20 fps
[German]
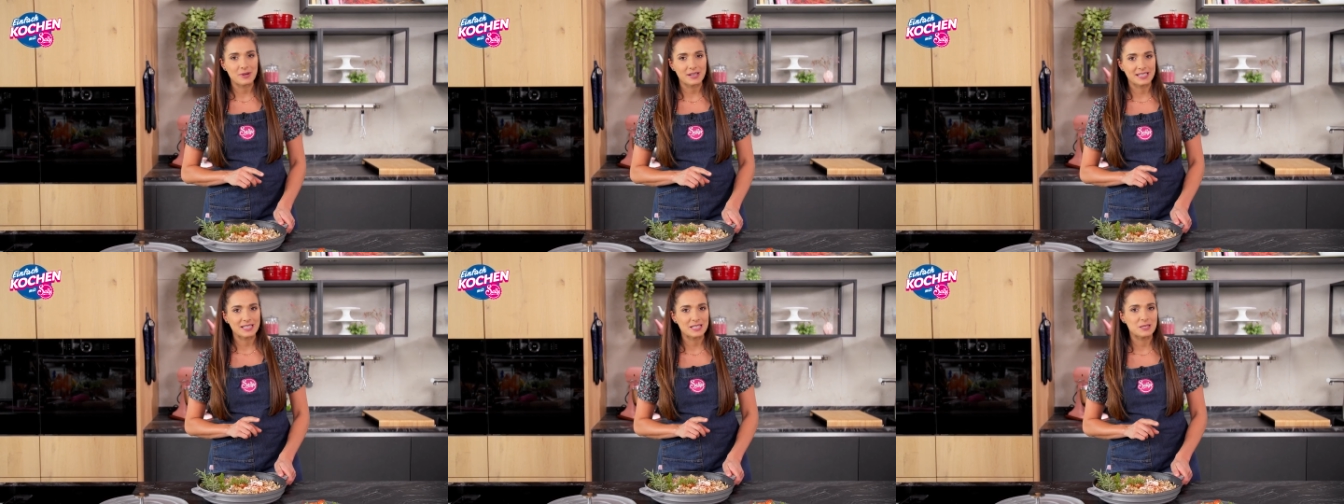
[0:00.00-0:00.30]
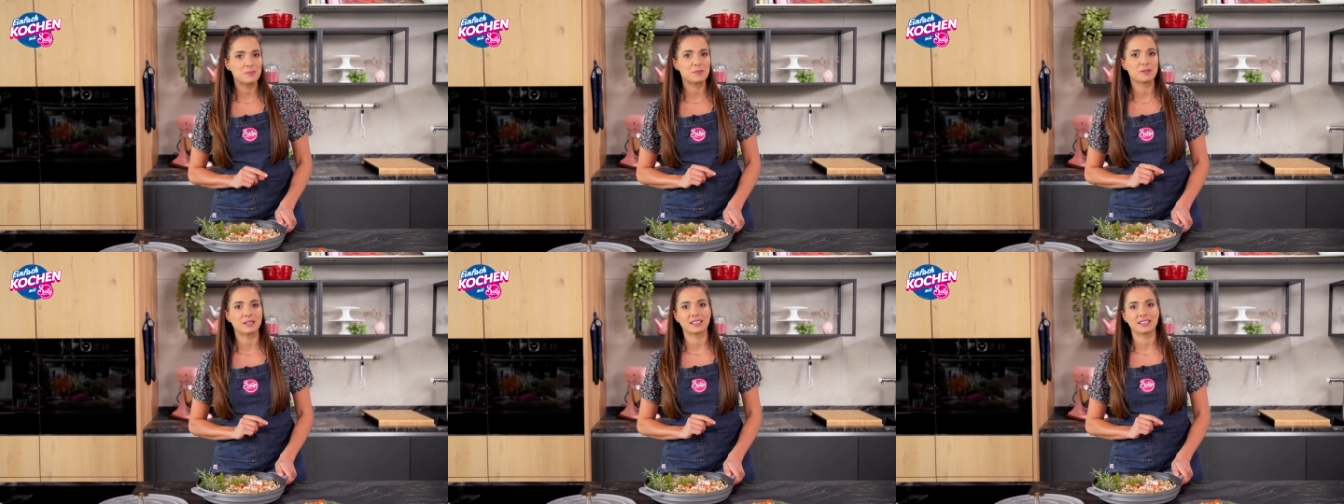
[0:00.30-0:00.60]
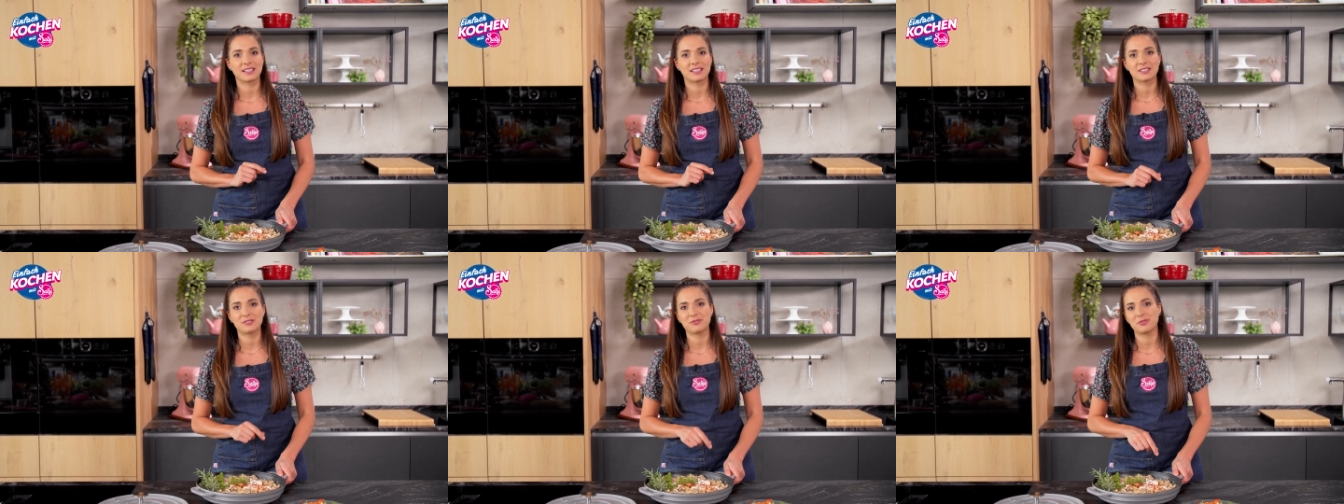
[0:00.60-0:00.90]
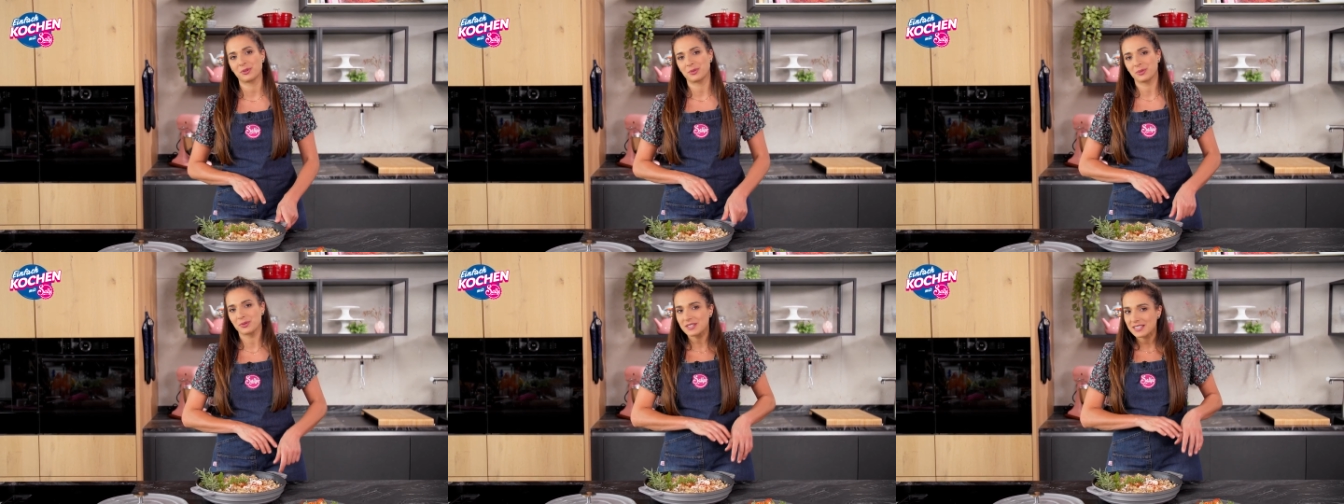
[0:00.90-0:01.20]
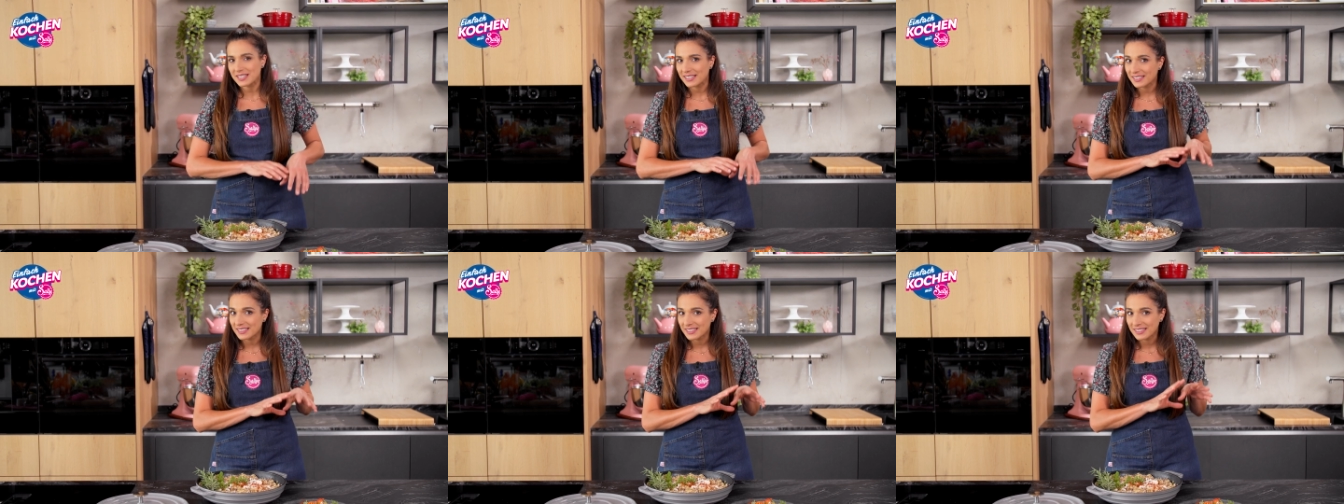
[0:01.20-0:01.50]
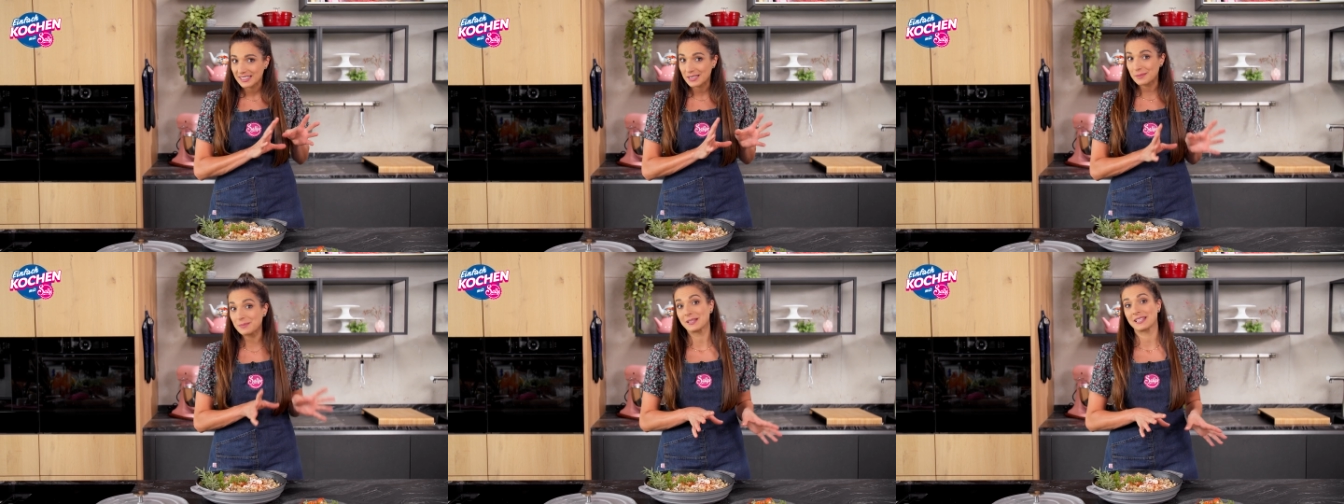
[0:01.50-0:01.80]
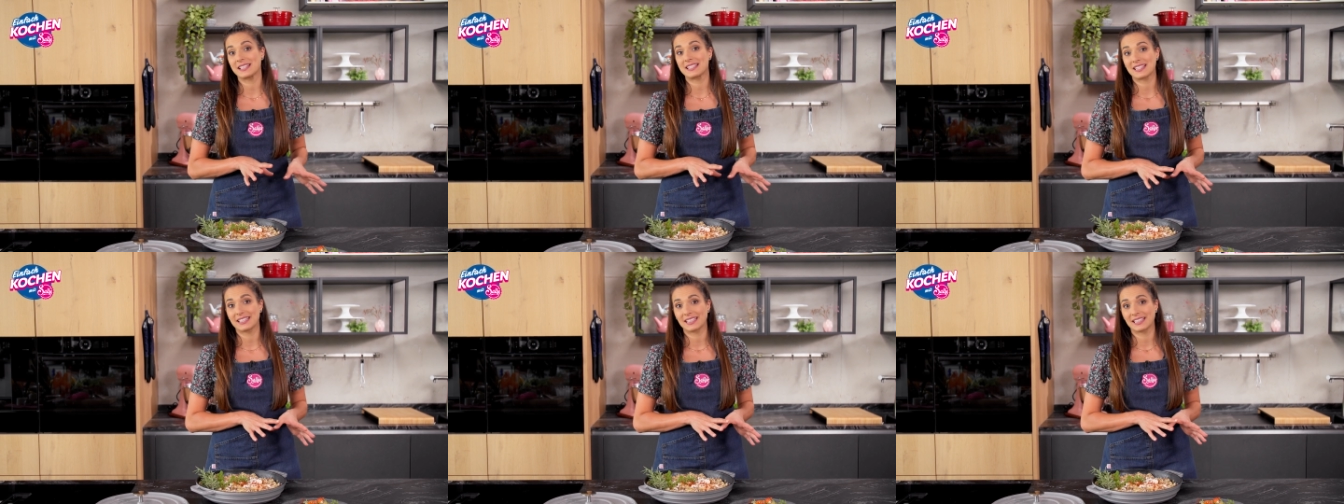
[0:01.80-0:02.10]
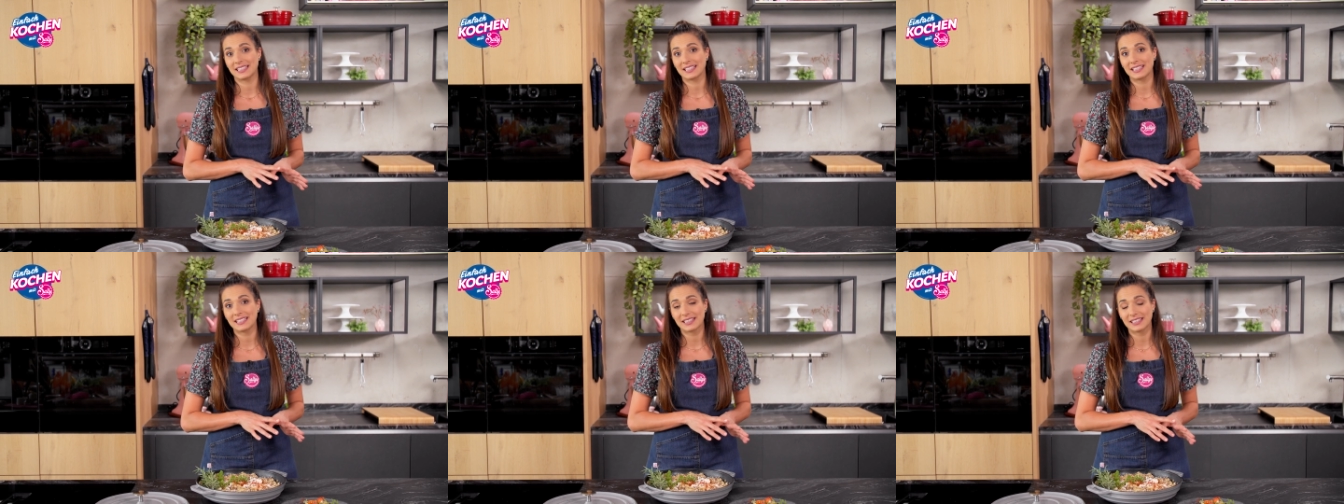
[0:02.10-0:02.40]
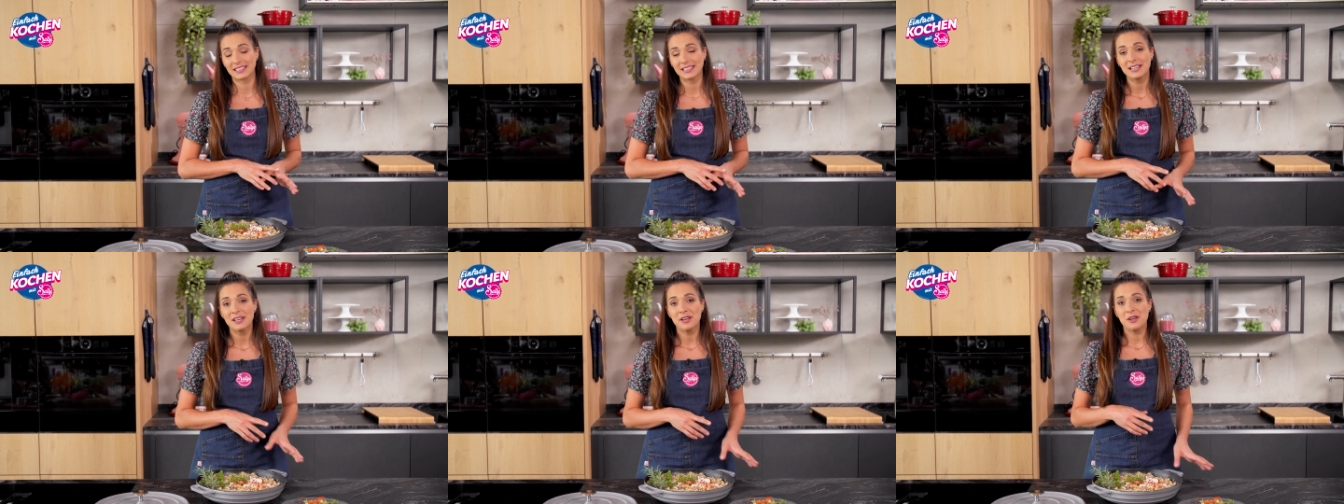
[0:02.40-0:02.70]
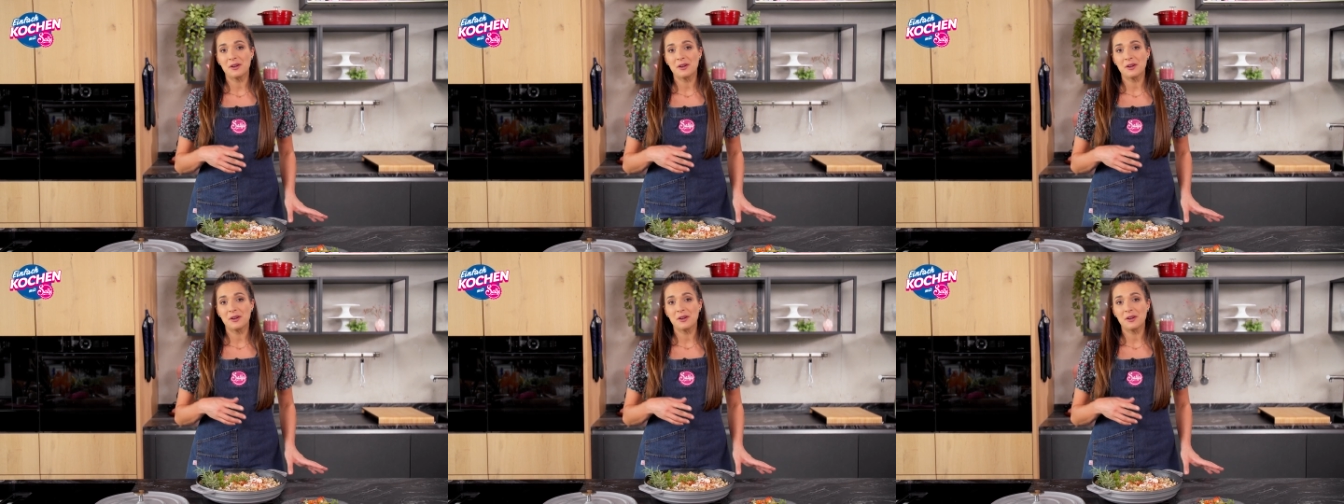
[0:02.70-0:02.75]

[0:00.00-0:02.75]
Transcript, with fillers: inspiriert von unseren Lieblingsgerichten.